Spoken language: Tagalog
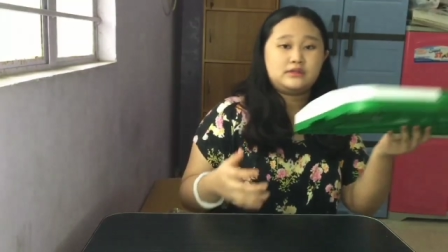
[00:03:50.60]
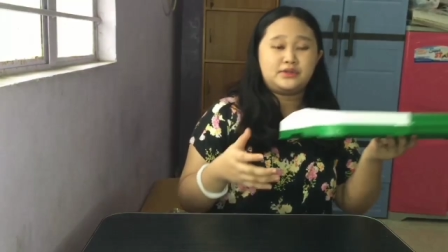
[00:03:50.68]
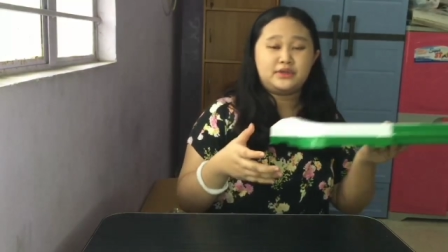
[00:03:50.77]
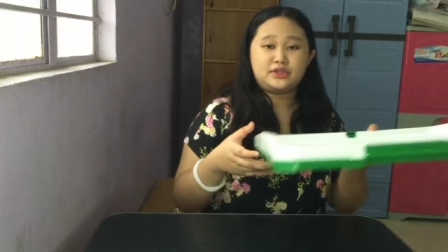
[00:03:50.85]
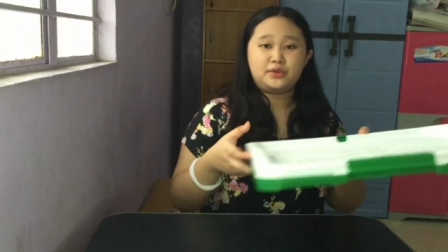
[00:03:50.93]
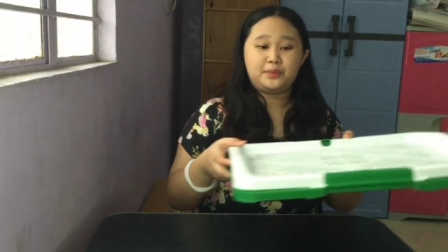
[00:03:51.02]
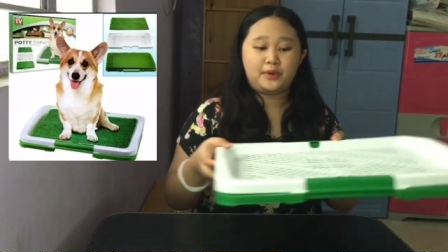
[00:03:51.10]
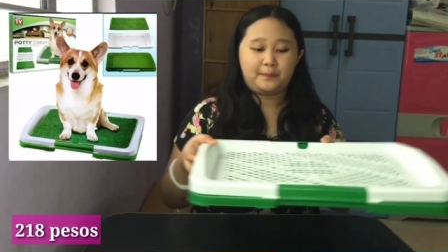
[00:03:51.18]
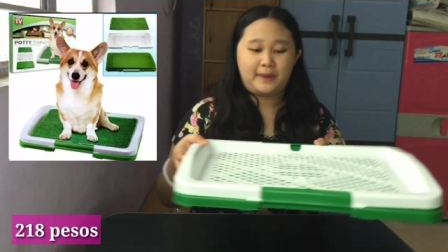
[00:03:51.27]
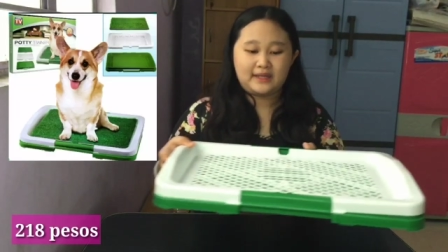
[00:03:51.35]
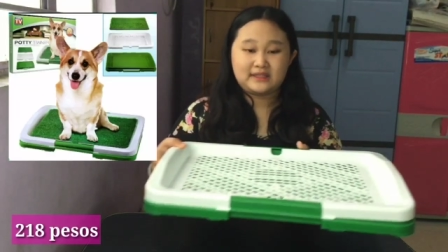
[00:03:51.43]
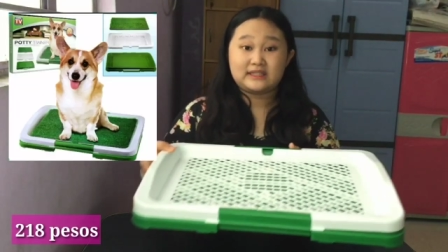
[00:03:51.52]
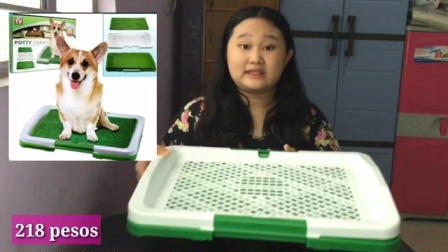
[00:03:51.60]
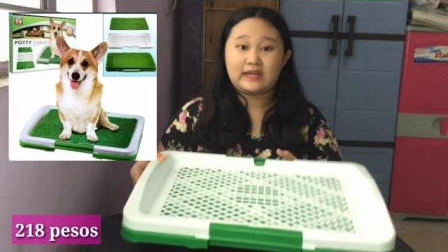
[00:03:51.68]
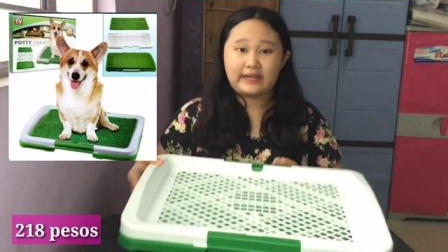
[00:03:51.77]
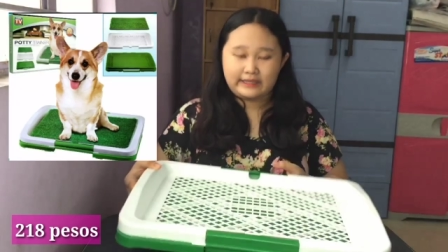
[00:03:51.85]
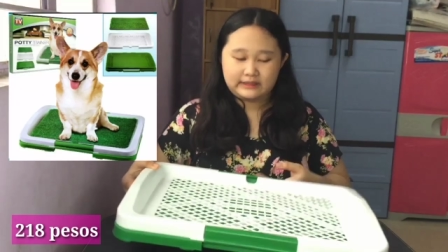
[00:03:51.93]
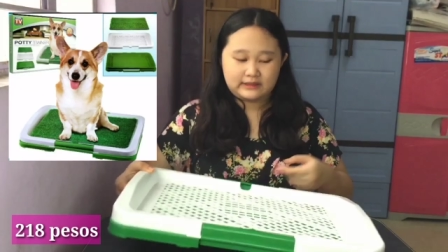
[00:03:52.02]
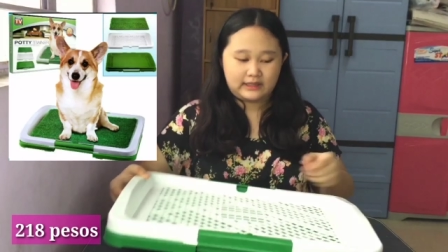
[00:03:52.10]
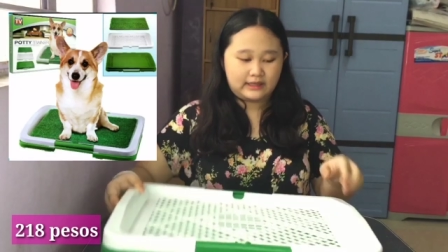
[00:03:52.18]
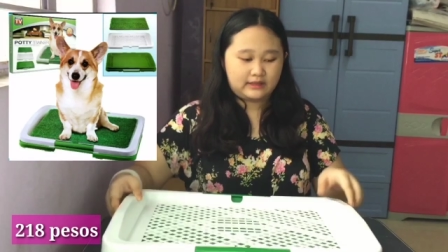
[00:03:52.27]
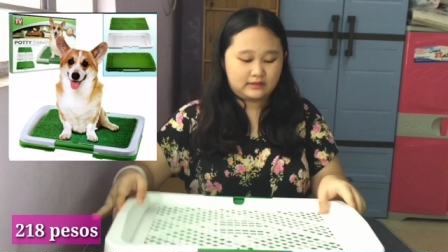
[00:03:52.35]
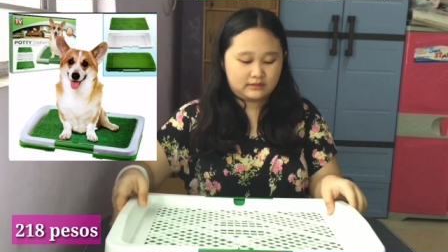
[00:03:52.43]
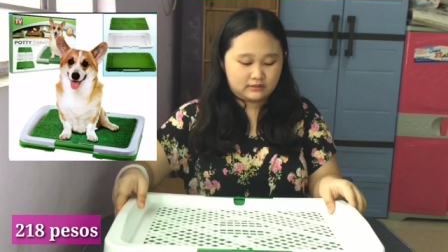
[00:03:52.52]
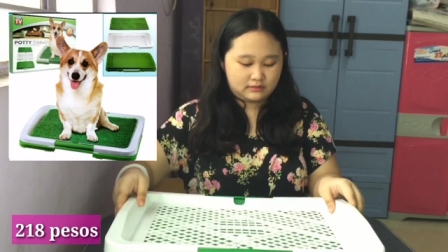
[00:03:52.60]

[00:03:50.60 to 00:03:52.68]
So, ito po, patty trainer. Ayan.